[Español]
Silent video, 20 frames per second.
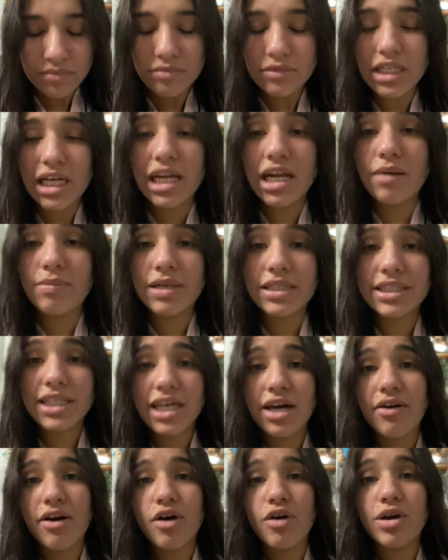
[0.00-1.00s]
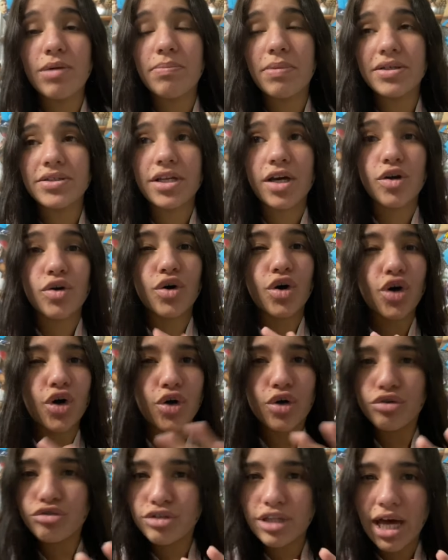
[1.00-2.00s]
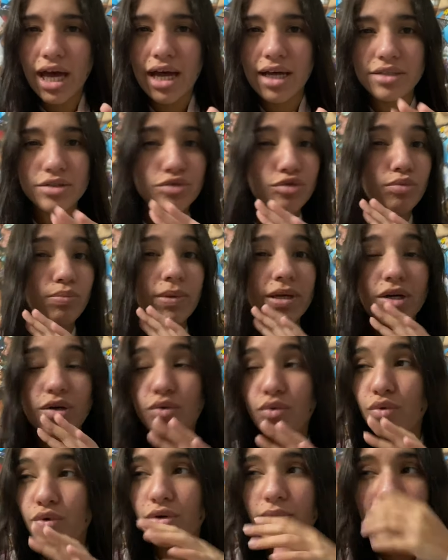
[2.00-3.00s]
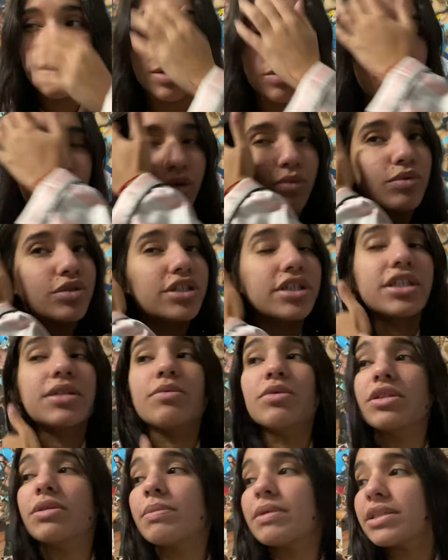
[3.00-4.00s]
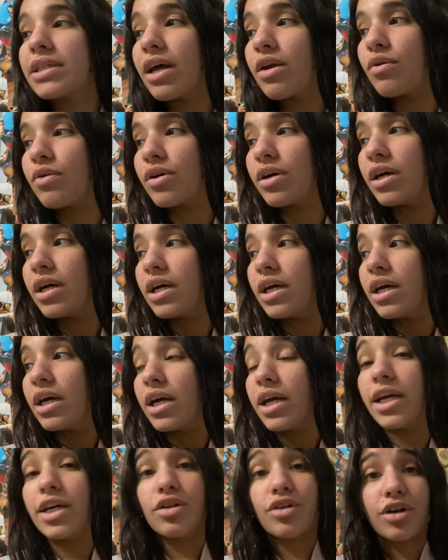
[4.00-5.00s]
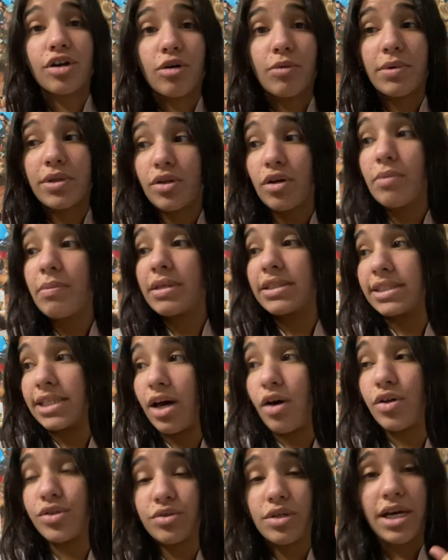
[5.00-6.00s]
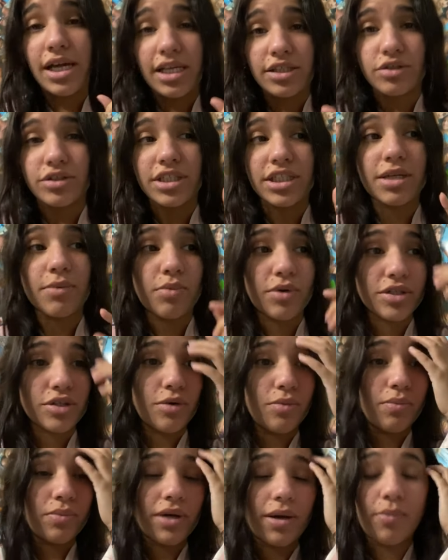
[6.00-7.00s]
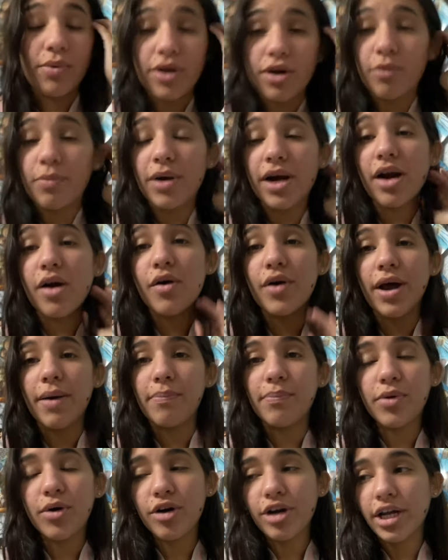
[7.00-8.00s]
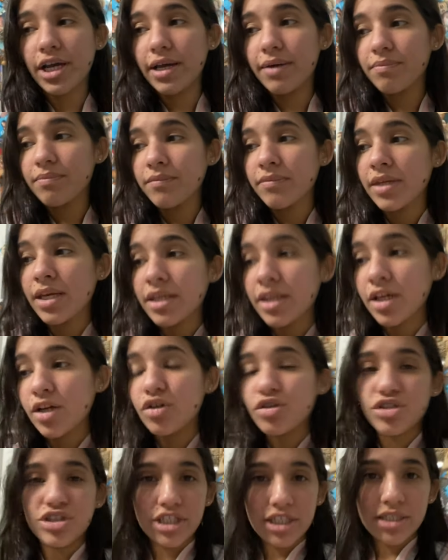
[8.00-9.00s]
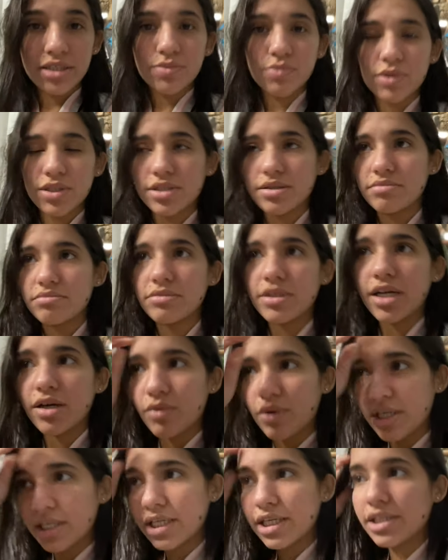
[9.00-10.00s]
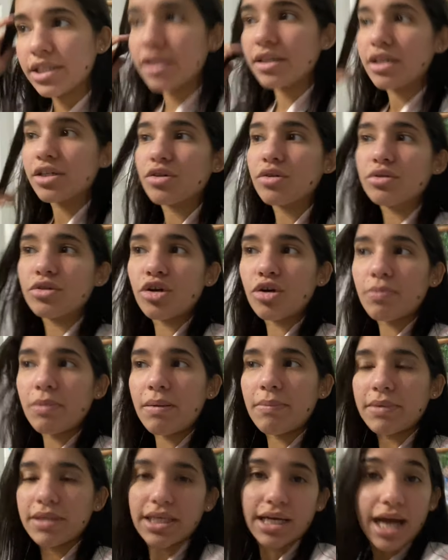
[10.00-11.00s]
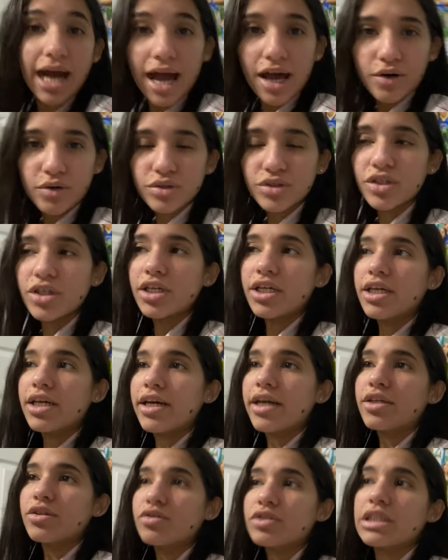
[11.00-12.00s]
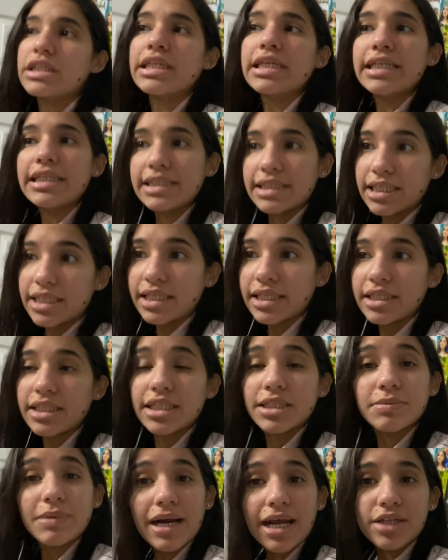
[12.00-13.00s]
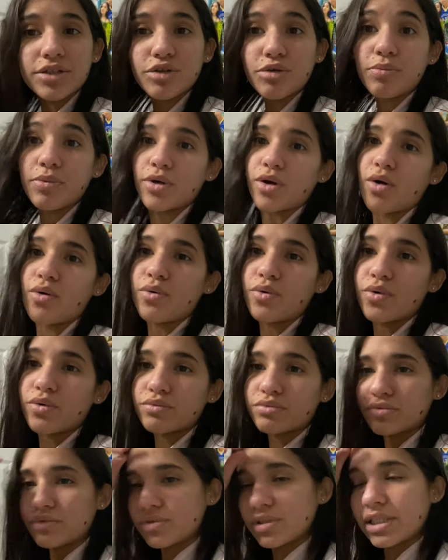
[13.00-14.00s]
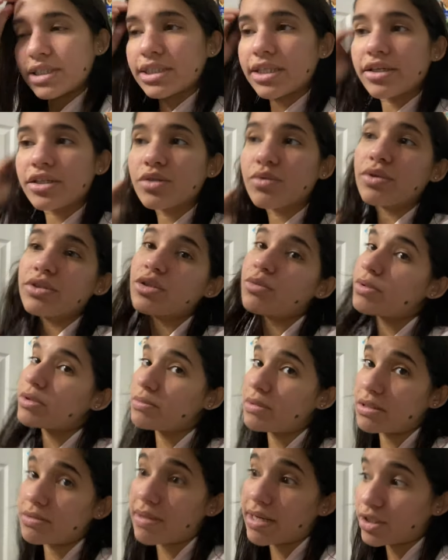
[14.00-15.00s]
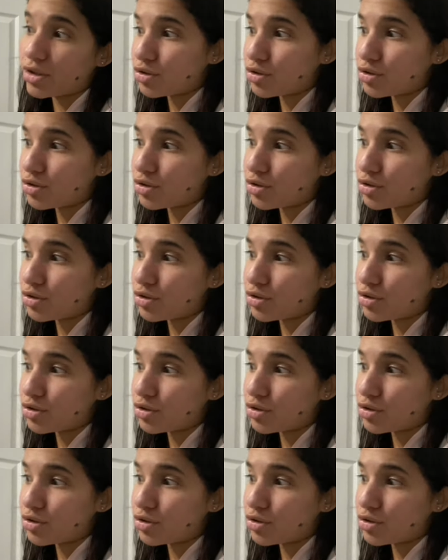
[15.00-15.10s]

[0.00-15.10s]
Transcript: la parte de abajo del pantalón rota, súper cool. Me gustó muchísimo ese pantalón y lo recomiendo demasiado. Es una de las cosas que, puedes que pueden comprar ahora porque los jeans pues en cualquier tienda son normalmente caros. Entonces en internet es barato, pero aún con este descuento pues más barato